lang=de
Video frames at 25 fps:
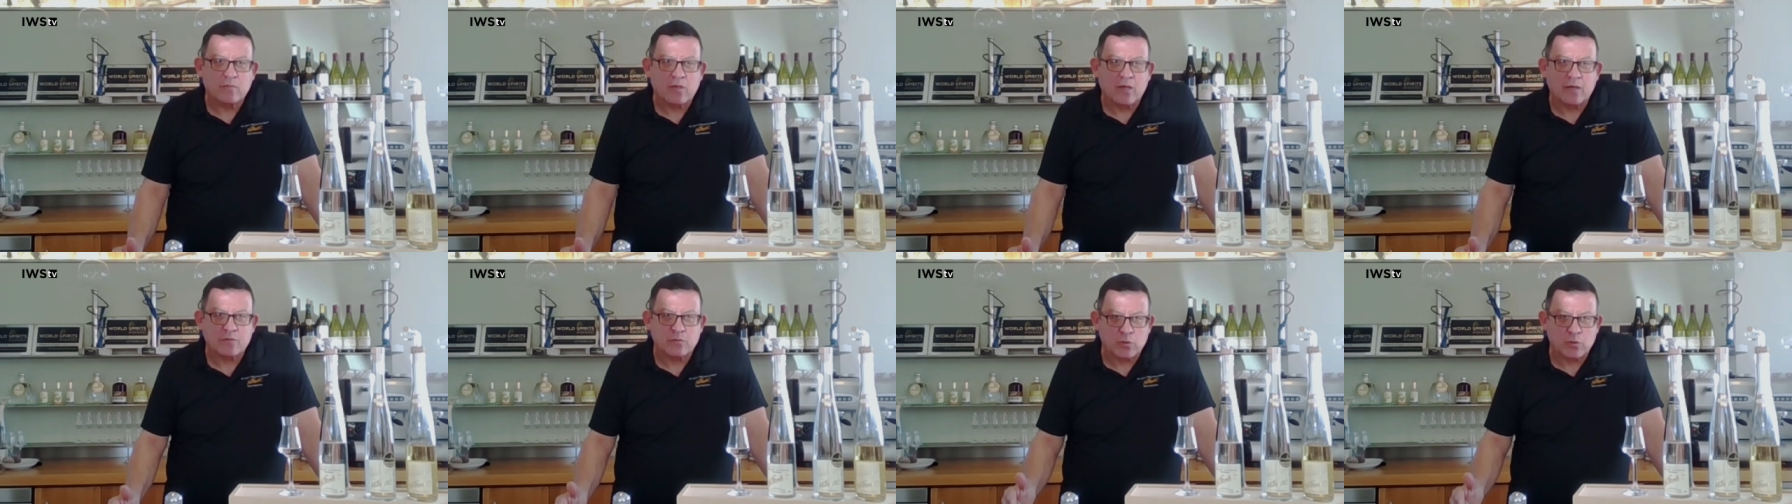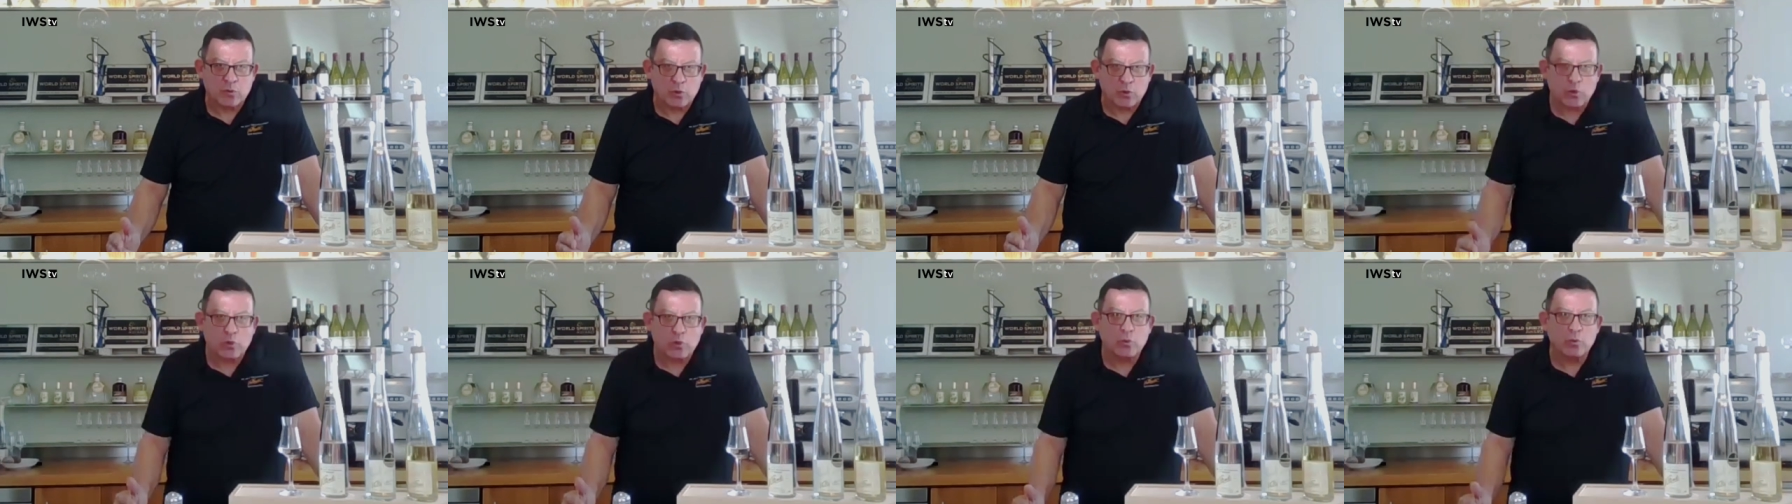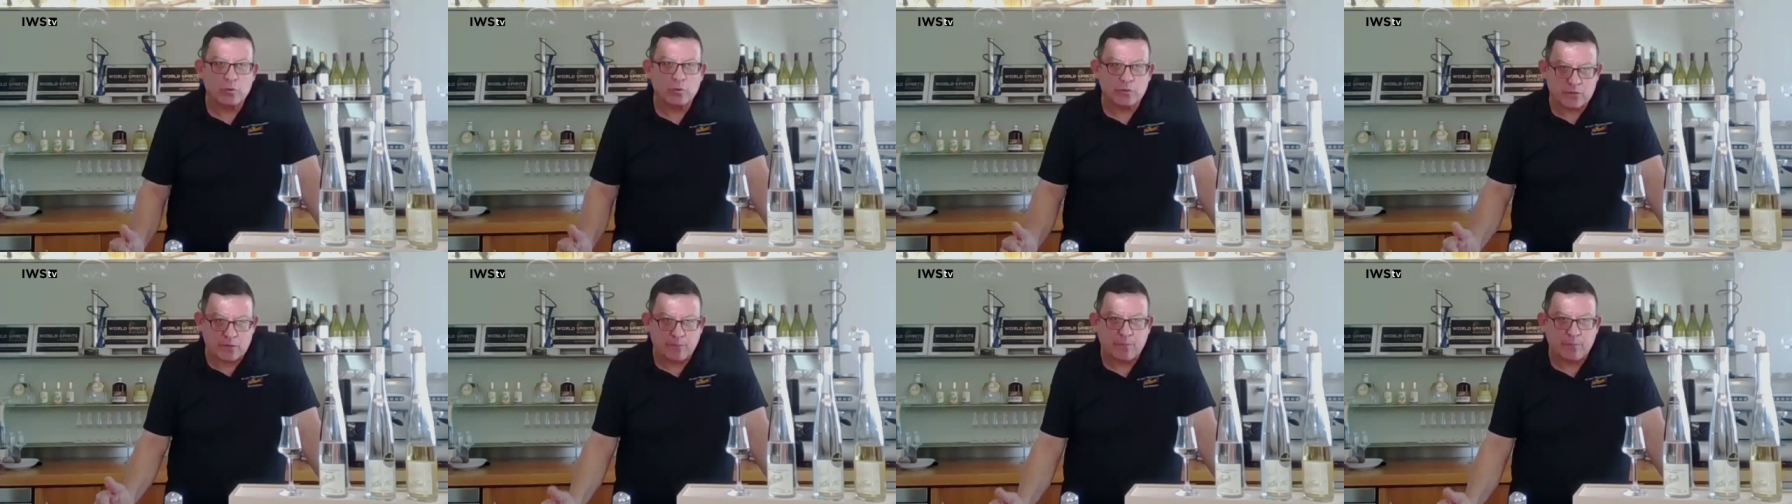also
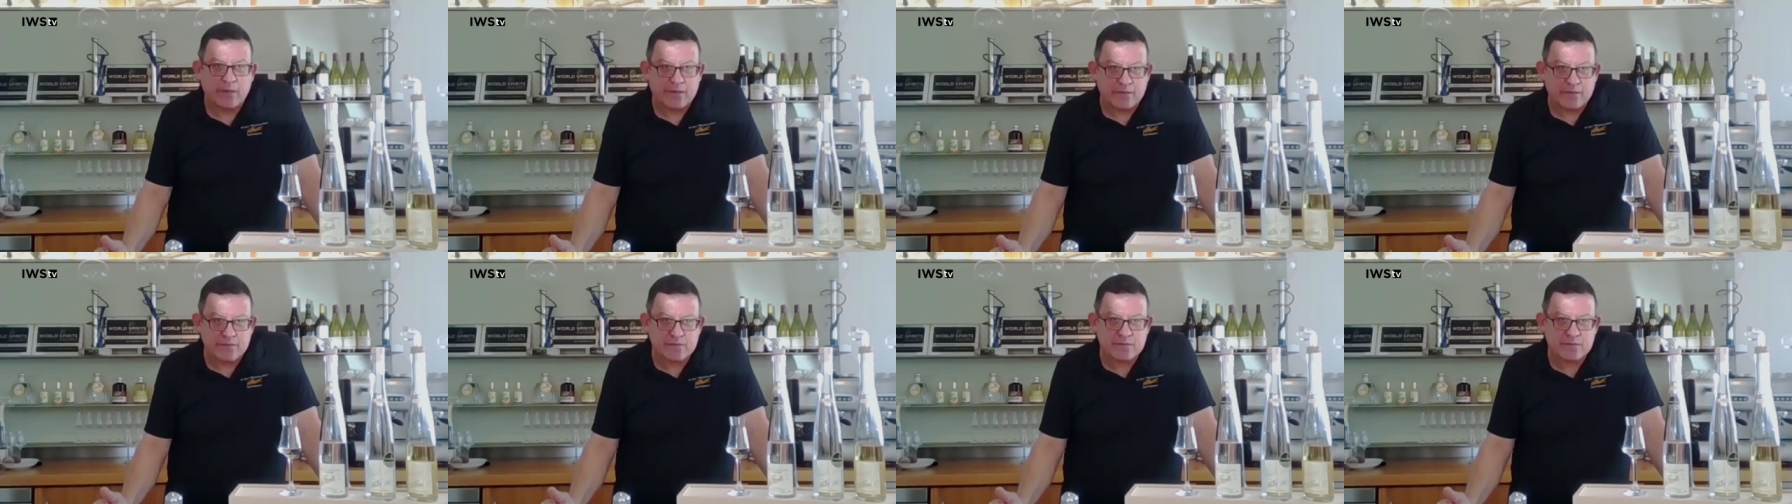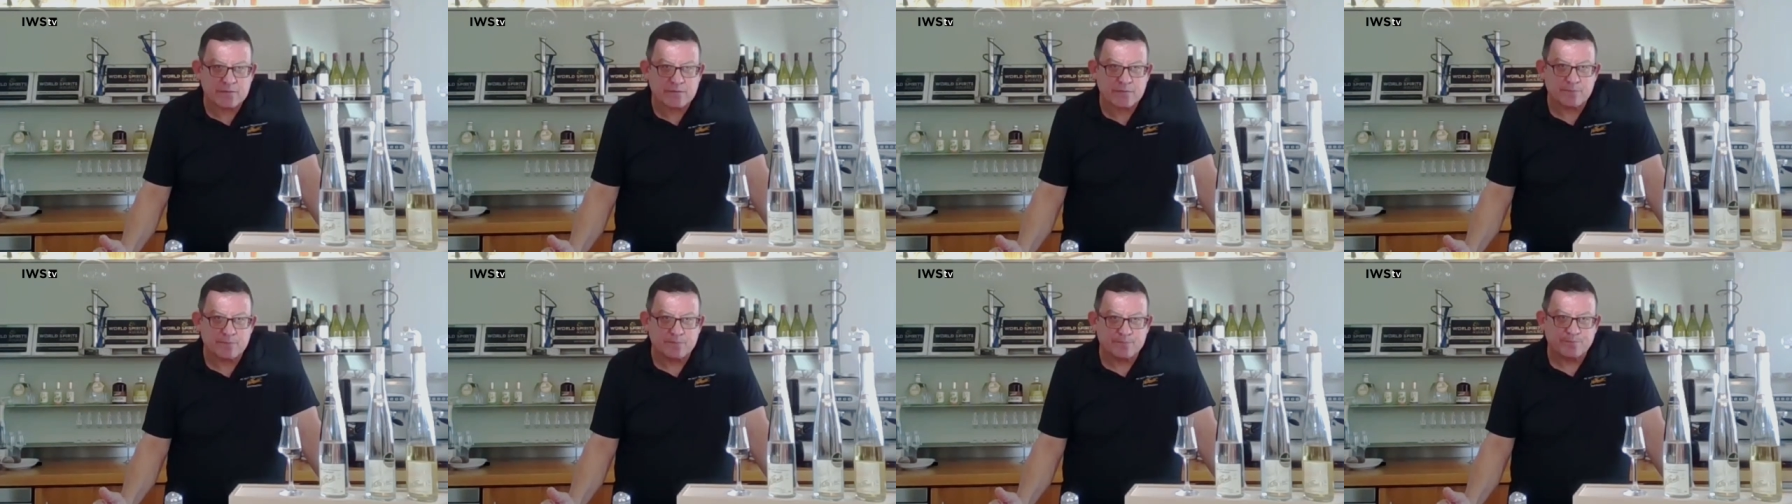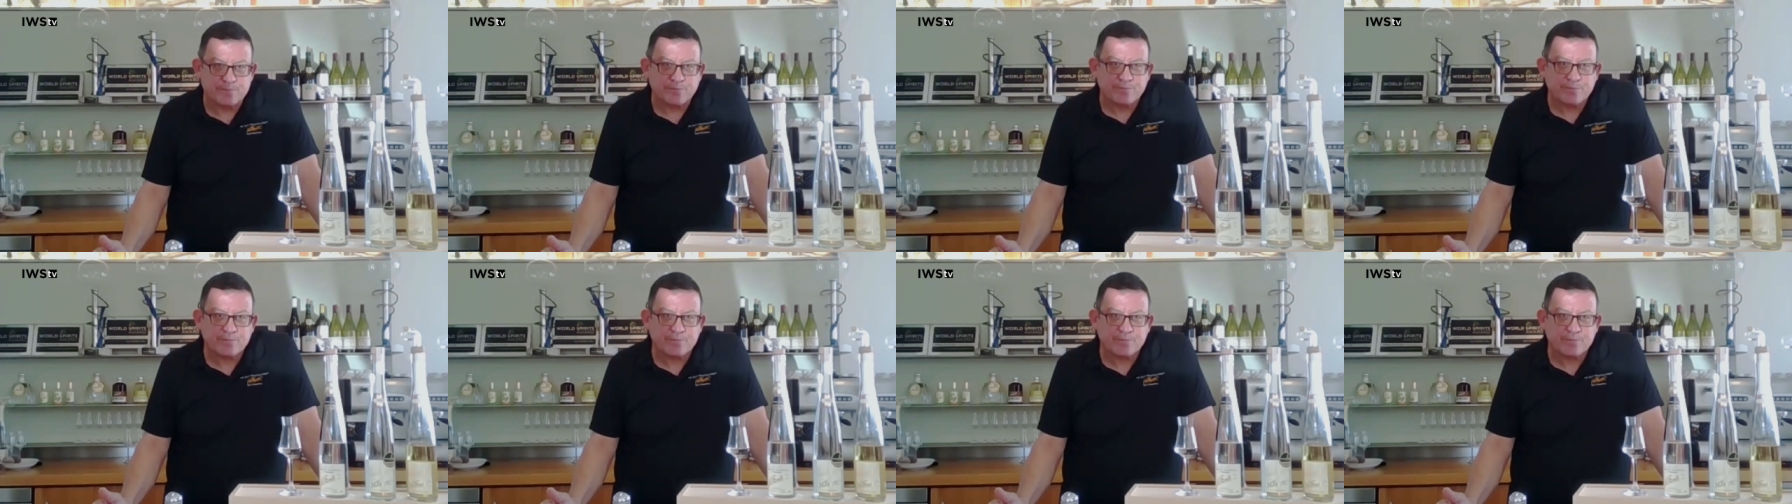gekühlt gepresst